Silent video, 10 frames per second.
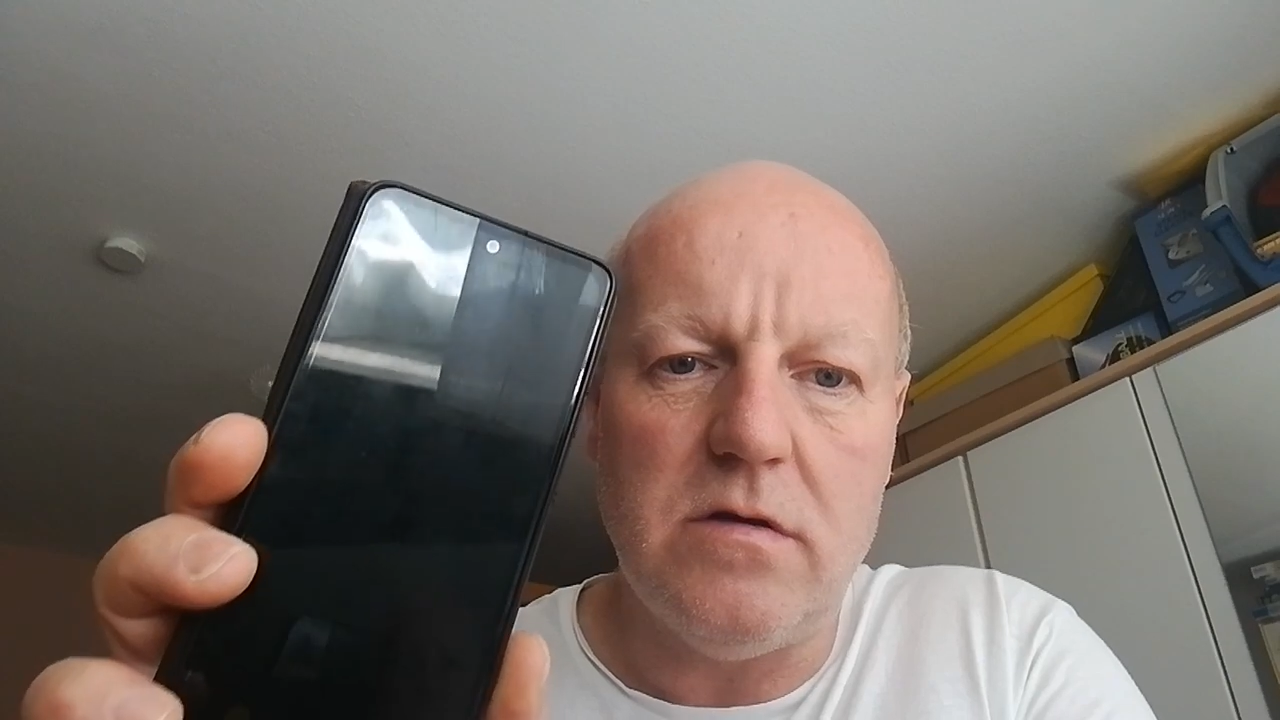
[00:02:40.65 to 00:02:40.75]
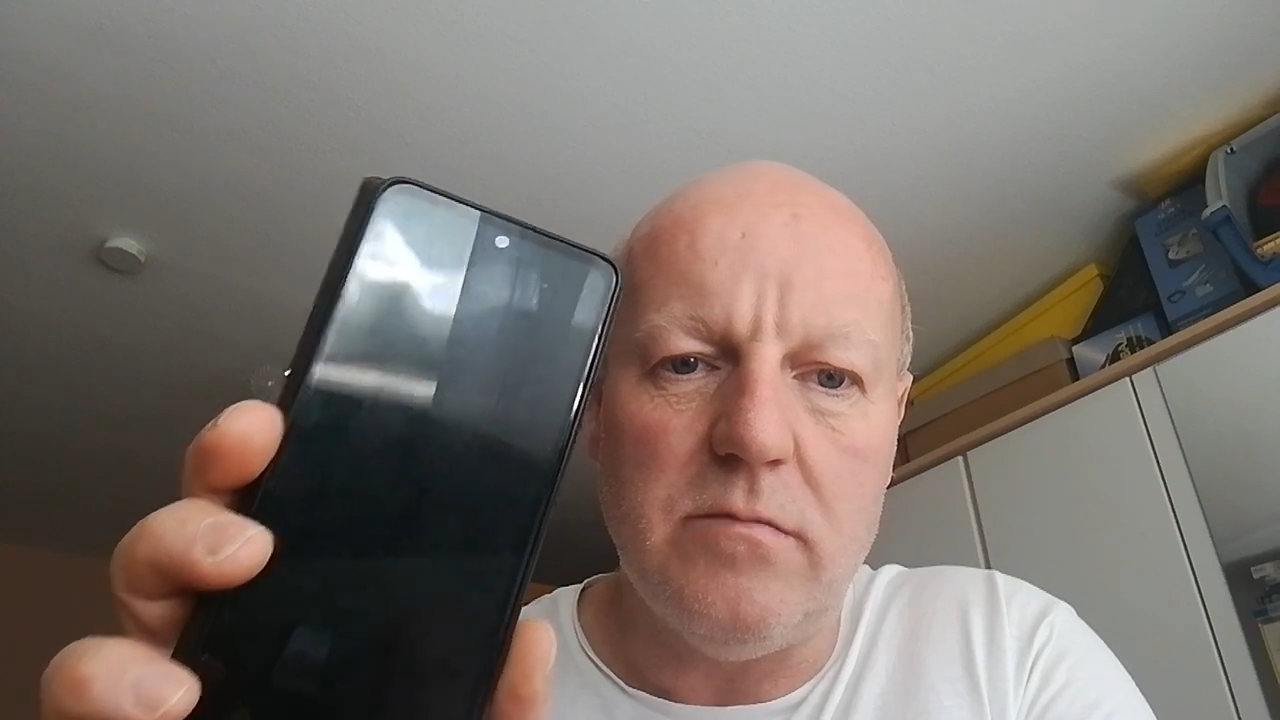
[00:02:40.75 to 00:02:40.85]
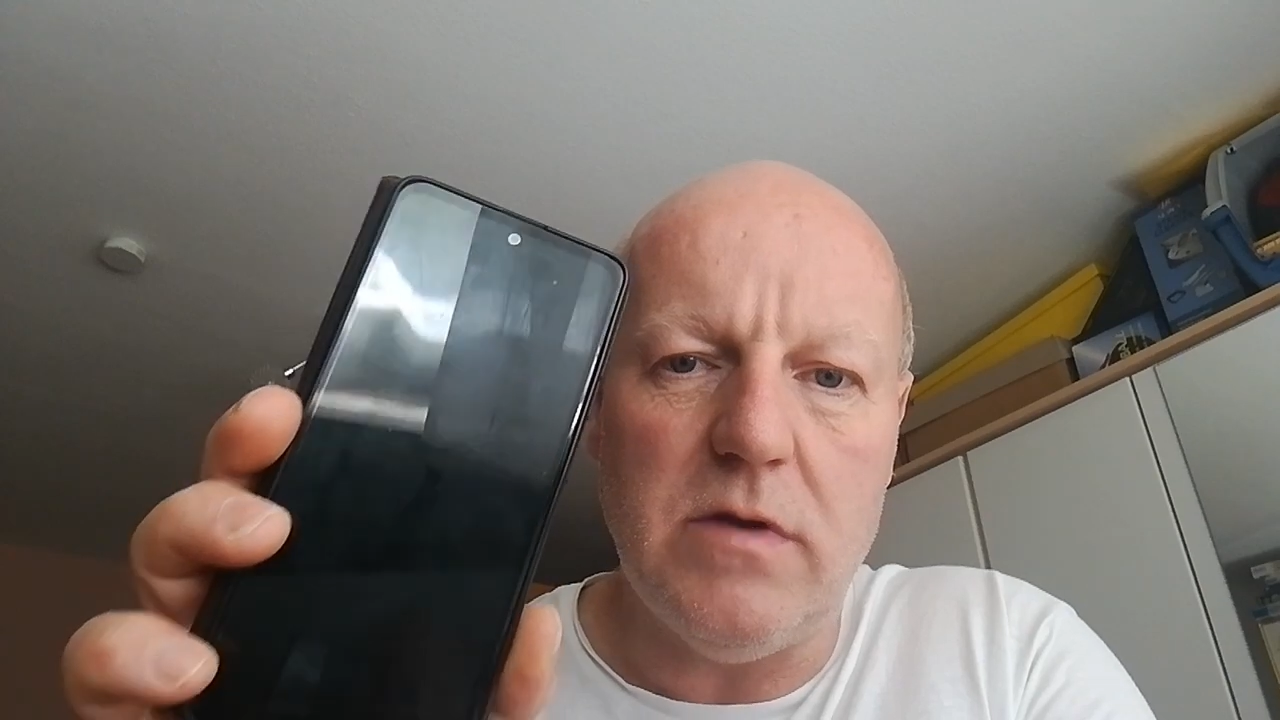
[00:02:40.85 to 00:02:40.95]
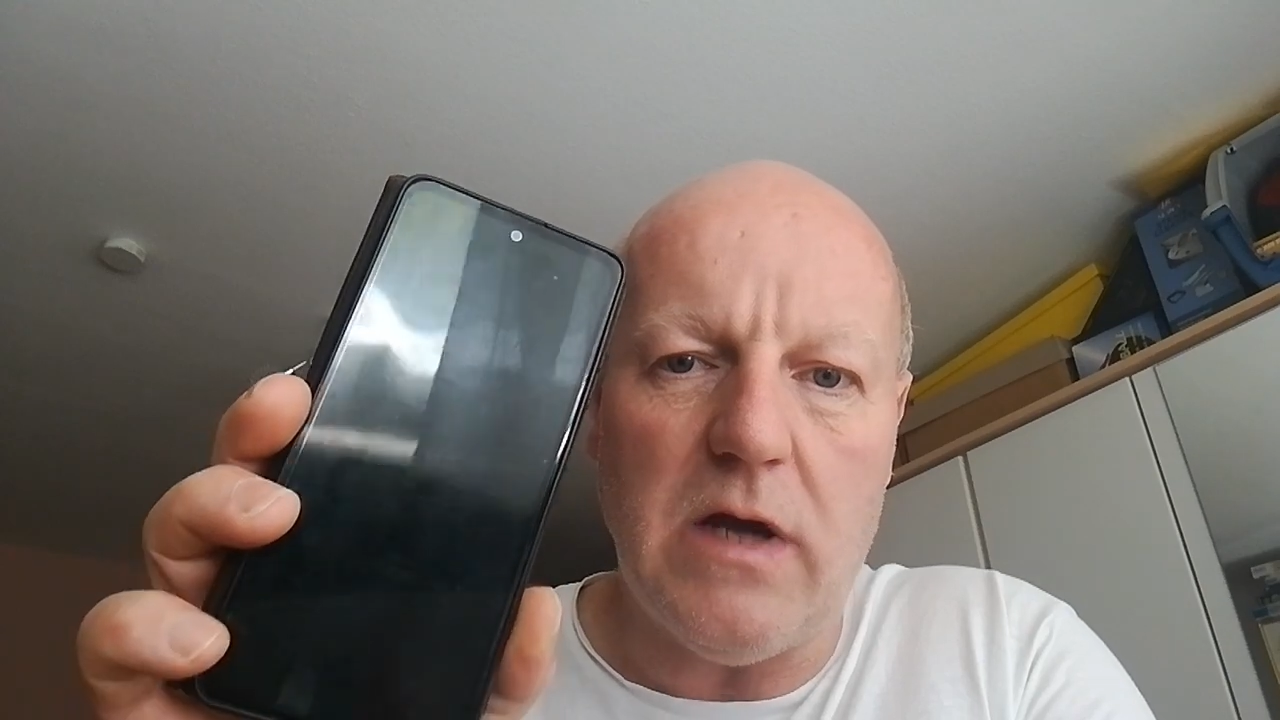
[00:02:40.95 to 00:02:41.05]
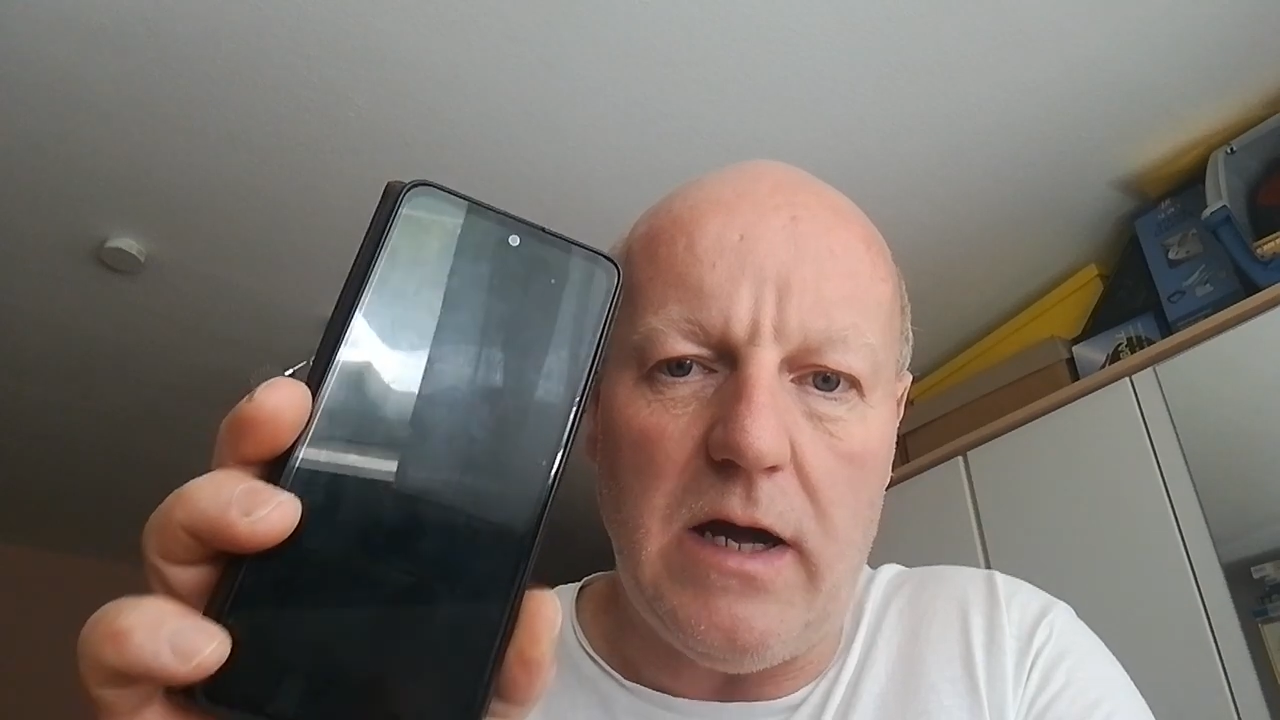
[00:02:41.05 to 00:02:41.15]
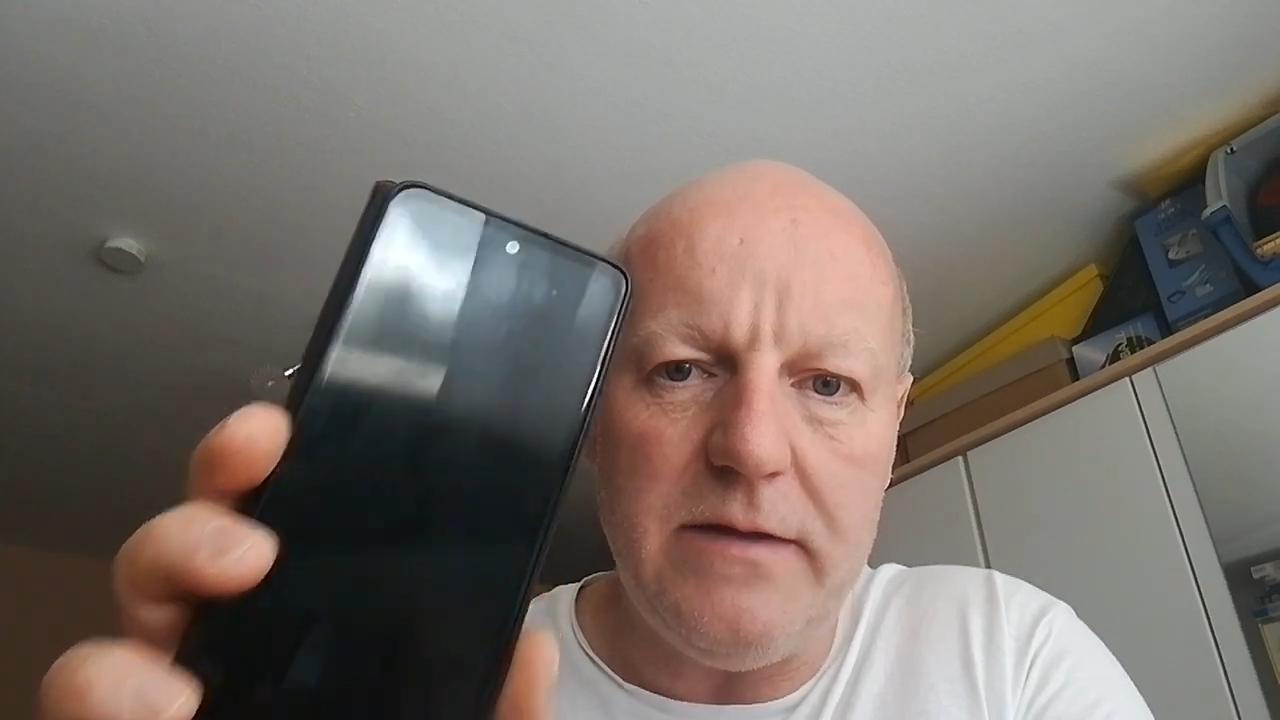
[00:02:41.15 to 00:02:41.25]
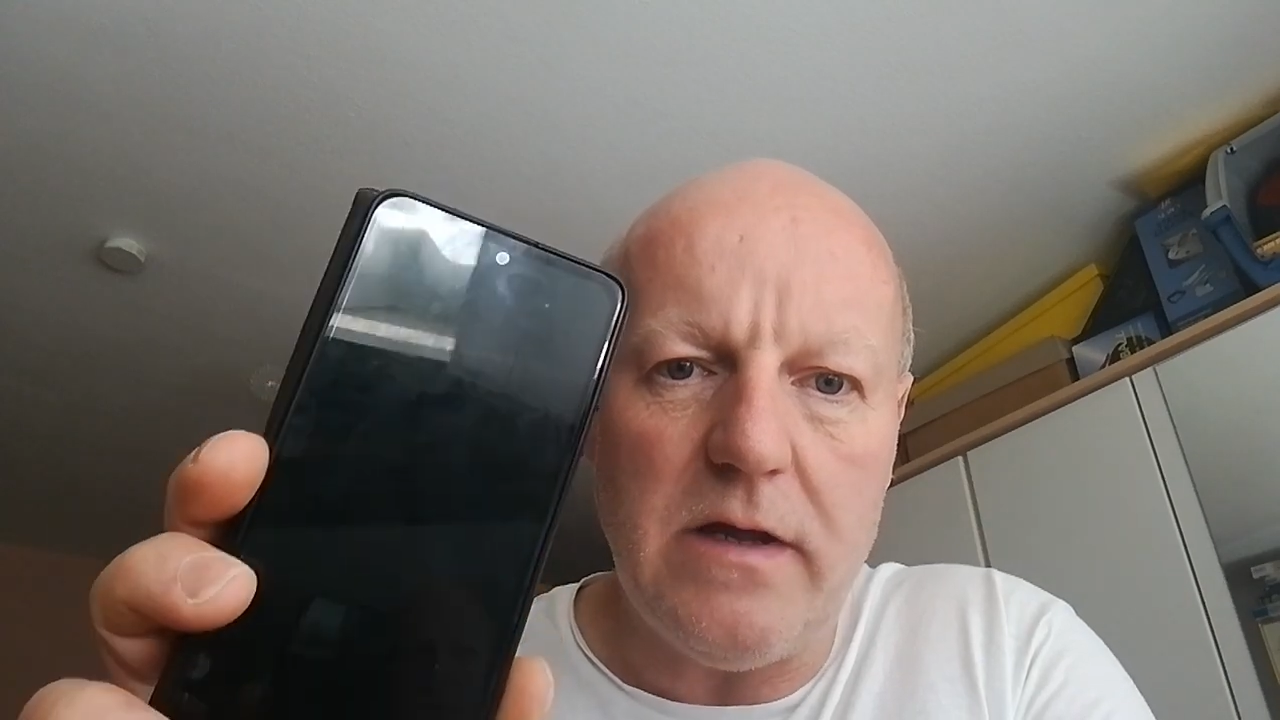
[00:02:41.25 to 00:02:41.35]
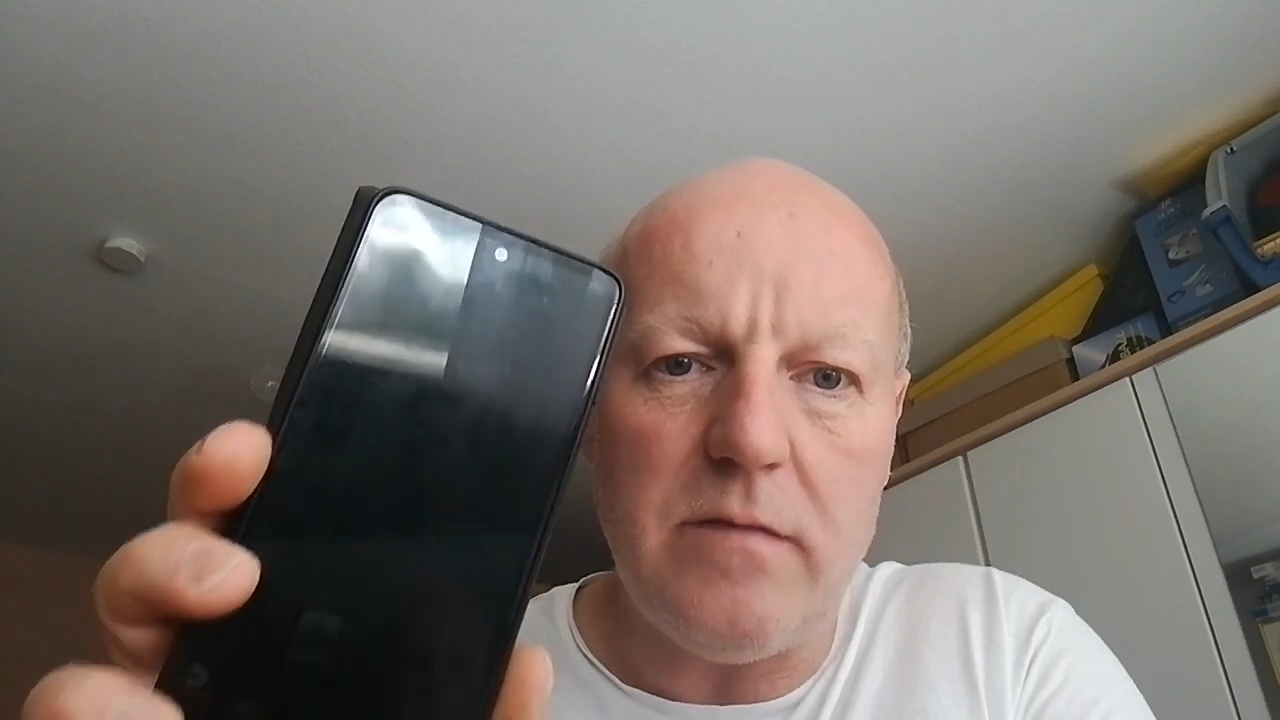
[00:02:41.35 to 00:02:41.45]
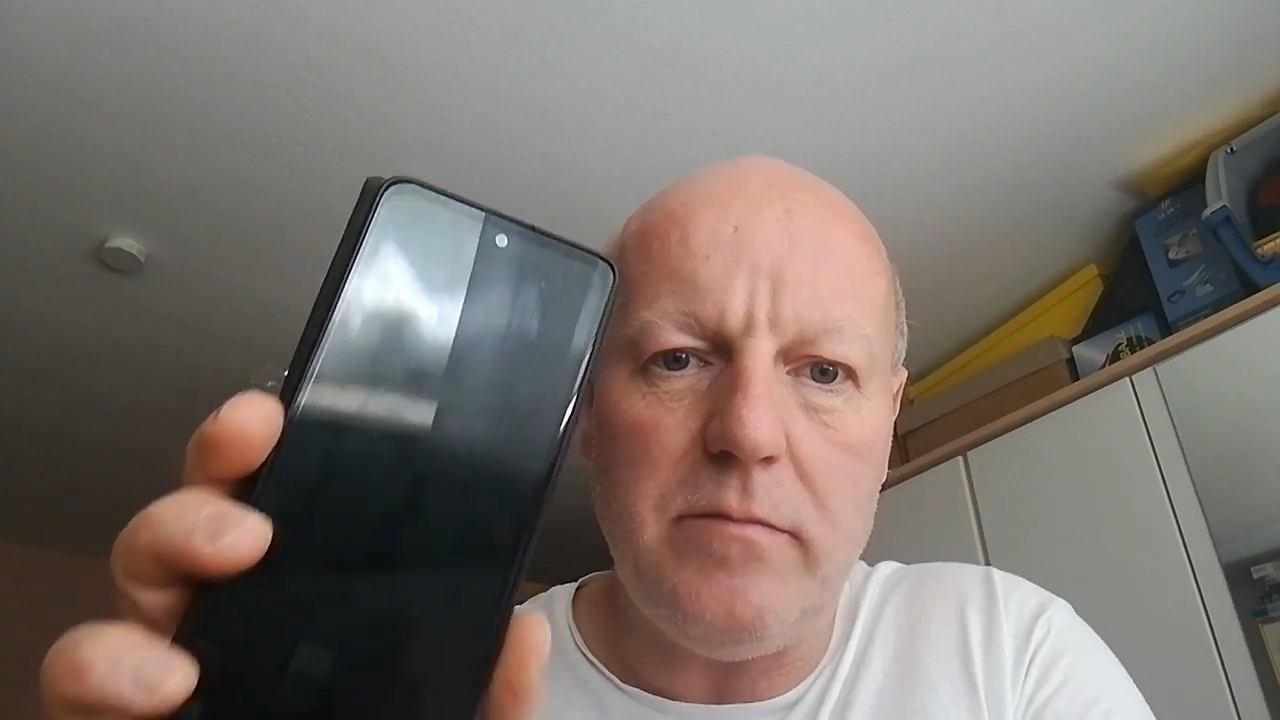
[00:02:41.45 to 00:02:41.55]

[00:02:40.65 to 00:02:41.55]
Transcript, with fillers: mit anderen